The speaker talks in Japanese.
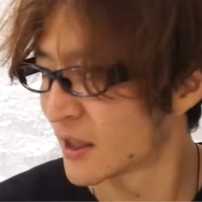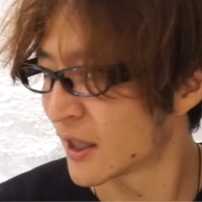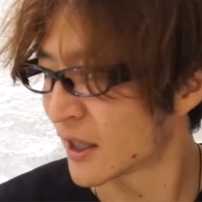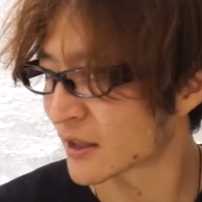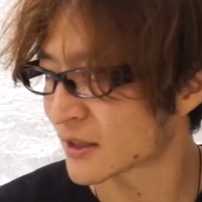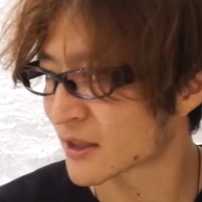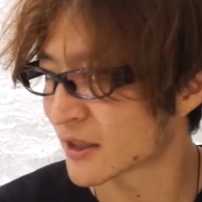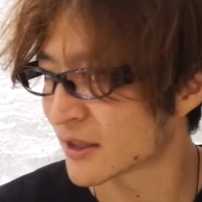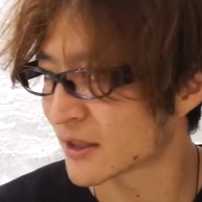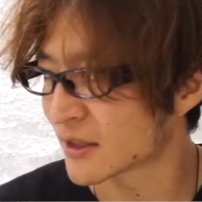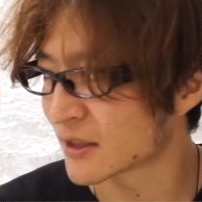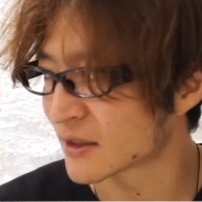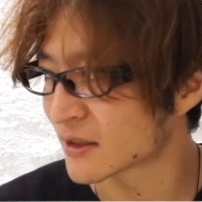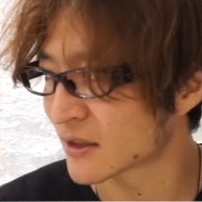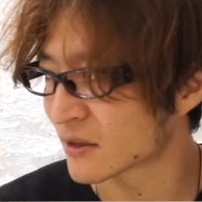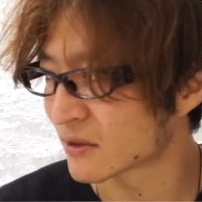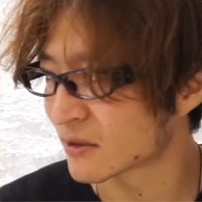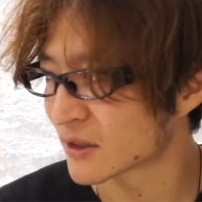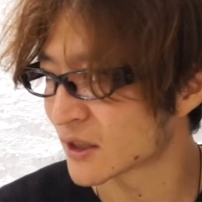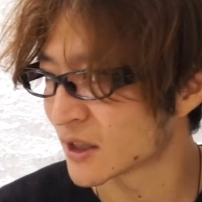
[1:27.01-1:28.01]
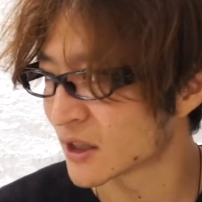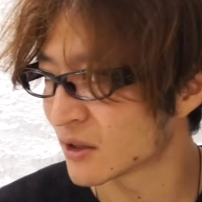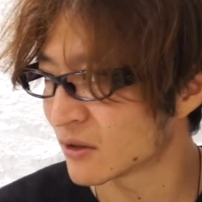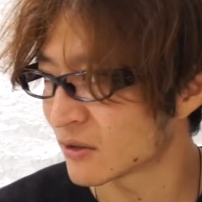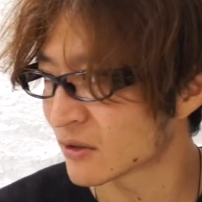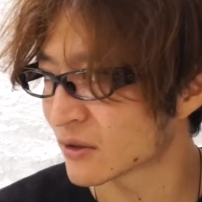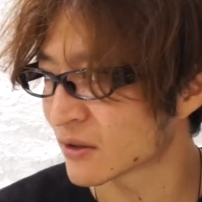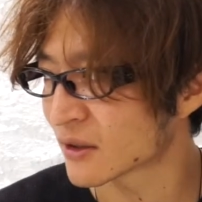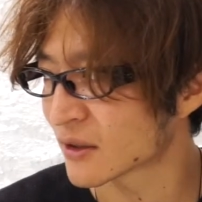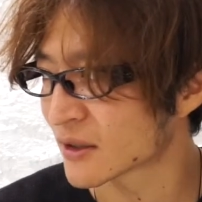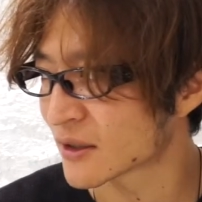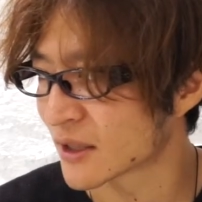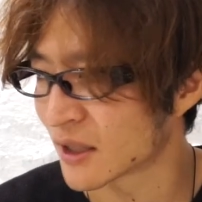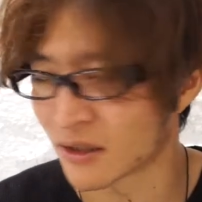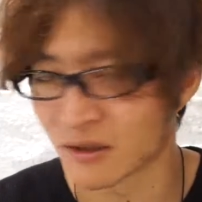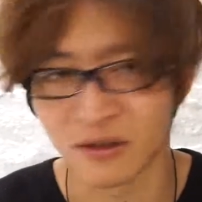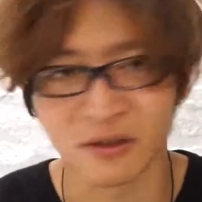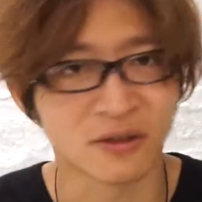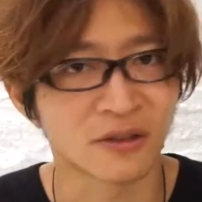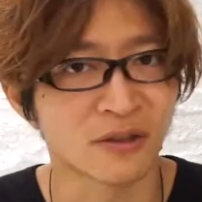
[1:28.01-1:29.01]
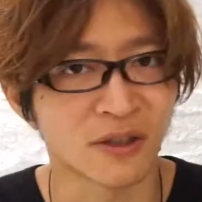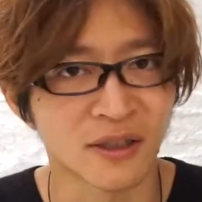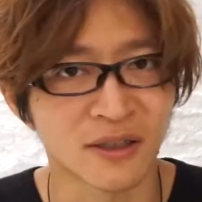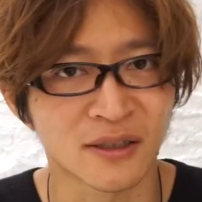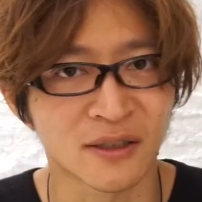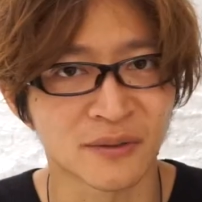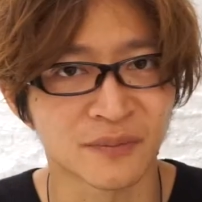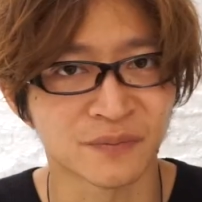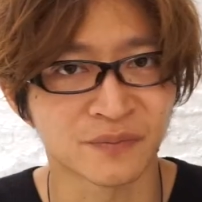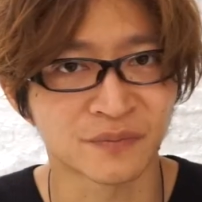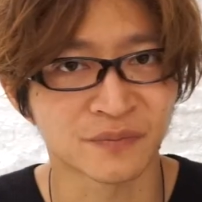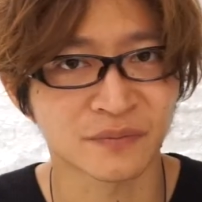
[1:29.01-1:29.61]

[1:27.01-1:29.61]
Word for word: 8202のセルロイドです。